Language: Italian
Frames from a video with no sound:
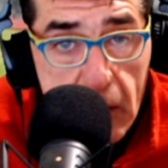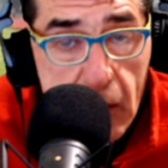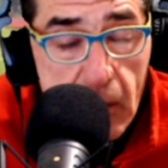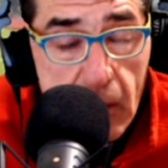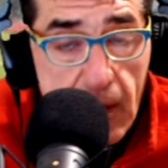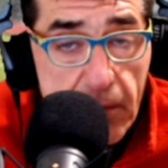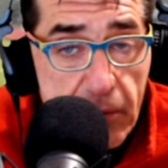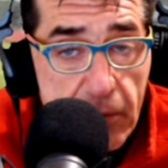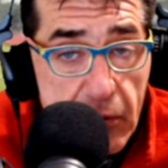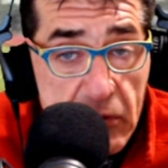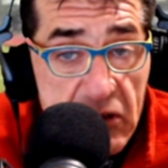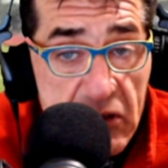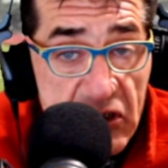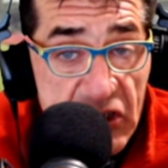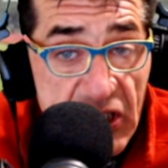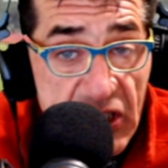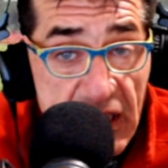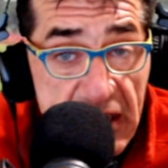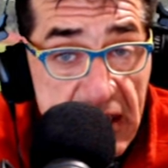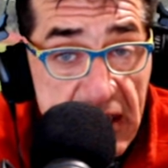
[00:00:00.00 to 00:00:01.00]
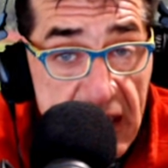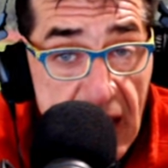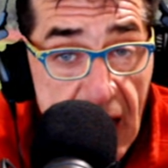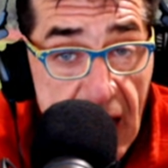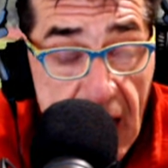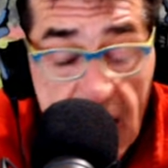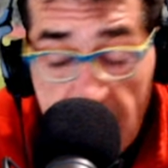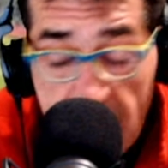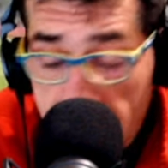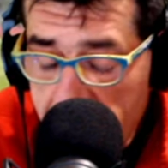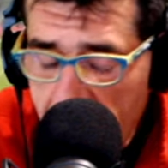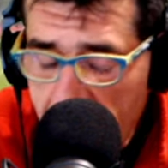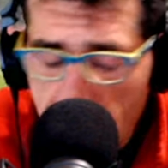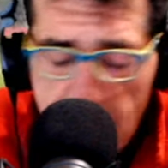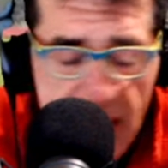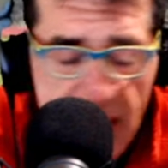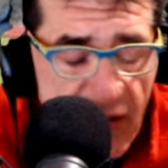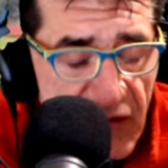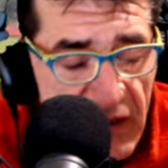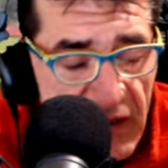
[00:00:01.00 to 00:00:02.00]
come punto centrale,
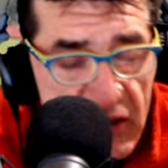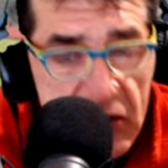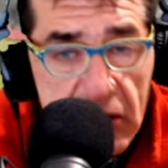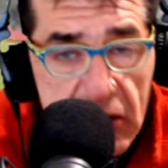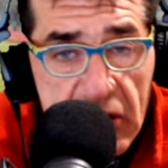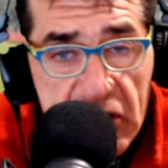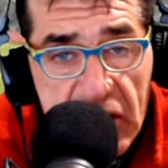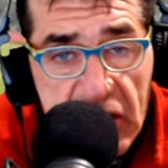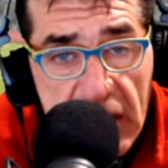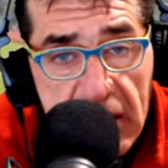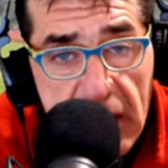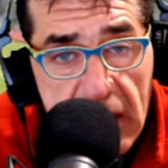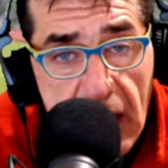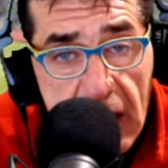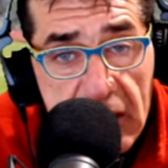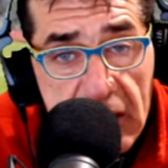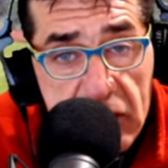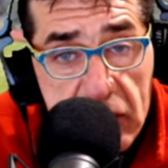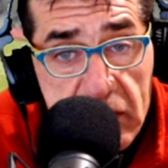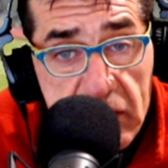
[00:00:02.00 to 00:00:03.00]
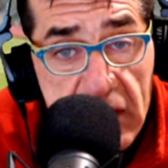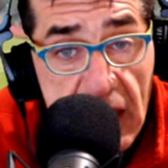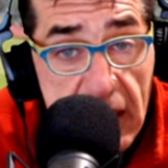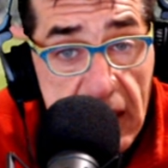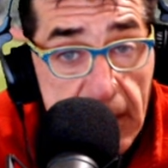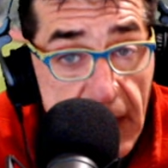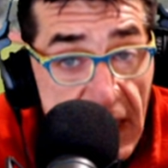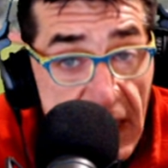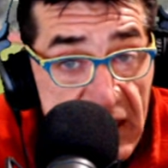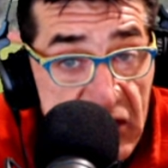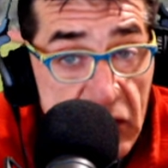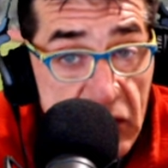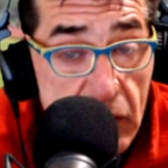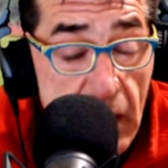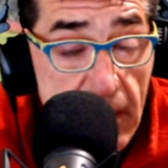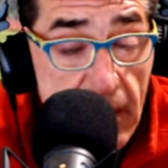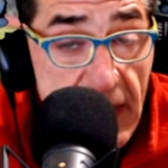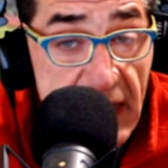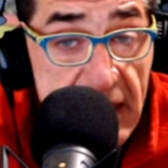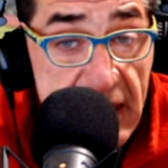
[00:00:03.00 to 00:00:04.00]
come difensore centrale, scusatemi, e
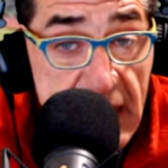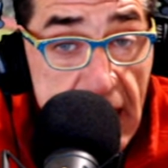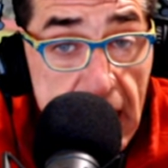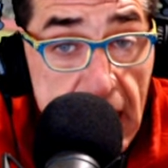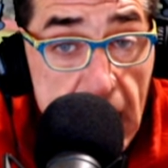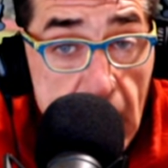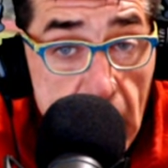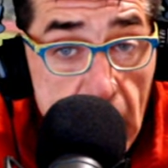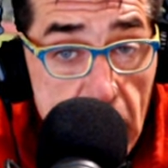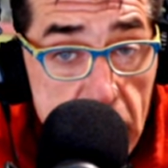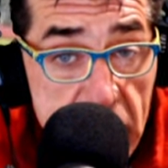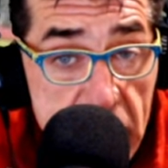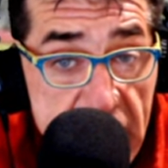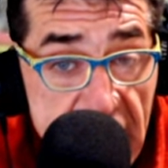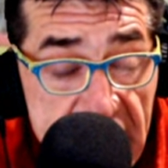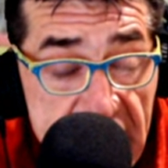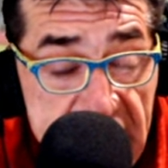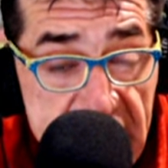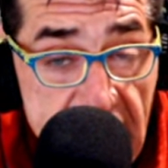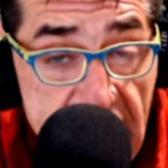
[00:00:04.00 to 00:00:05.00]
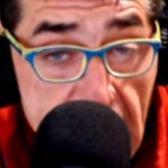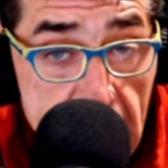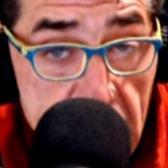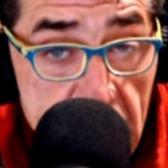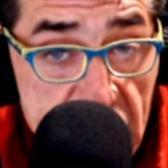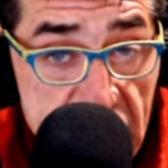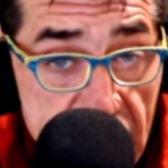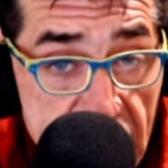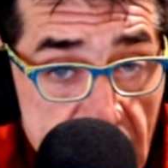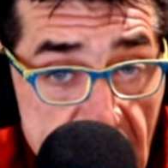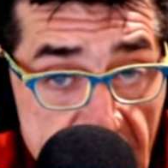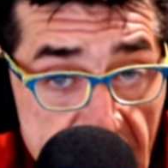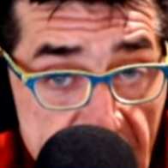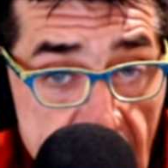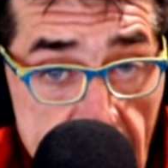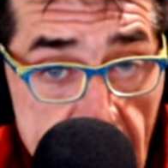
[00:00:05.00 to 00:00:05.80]
sicuramente un tassello ci voleva